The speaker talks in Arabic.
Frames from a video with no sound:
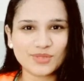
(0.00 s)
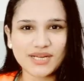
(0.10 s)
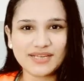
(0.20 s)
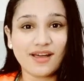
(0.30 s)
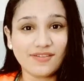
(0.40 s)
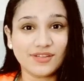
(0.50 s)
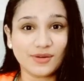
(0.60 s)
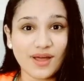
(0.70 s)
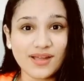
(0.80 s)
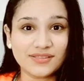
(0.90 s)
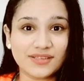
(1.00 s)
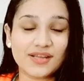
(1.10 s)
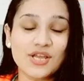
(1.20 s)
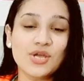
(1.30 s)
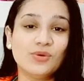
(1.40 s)
بشكل افضل واكتر
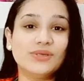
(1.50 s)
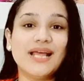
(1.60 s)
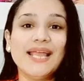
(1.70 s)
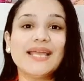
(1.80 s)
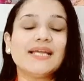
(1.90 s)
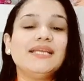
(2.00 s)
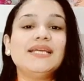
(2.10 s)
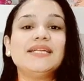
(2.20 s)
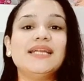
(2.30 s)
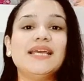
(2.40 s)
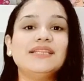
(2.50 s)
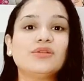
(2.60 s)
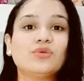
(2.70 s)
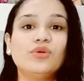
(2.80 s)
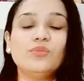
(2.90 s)
وده هيخليك ان انت
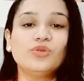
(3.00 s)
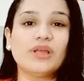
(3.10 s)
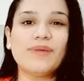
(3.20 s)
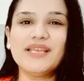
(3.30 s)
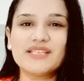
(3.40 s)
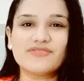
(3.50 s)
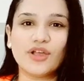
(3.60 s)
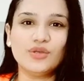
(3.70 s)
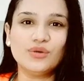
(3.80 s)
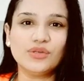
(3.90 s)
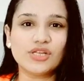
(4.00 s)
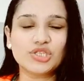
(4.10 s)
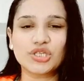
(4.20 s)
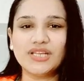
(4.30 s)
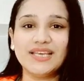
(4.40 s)
تكون متميز في عيون
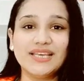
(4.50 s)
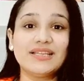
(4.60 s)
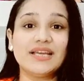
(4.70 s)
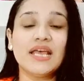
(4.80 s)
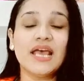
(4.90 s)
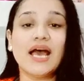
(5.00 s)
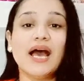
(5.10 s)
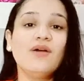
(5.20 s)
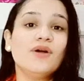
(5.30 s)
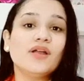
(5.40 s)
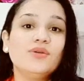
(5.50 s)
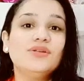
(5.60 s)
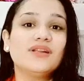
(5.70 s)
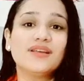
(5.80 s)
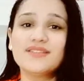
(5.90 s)
الشريك جدا او
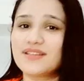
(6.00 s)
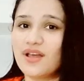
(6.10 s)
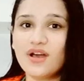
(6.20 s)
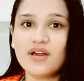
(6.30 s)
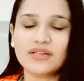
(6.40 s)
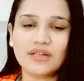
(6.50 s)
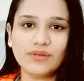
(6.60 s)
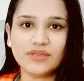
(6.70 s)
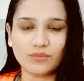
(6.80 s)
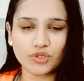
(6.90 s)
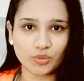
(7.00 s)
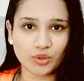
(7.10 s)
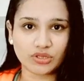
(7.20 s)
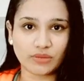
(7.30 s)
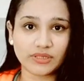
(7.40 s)
عيون الجنس الاخر لو انت مش
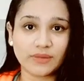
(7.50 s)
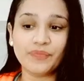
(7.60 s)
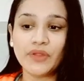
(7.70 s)
مرتبط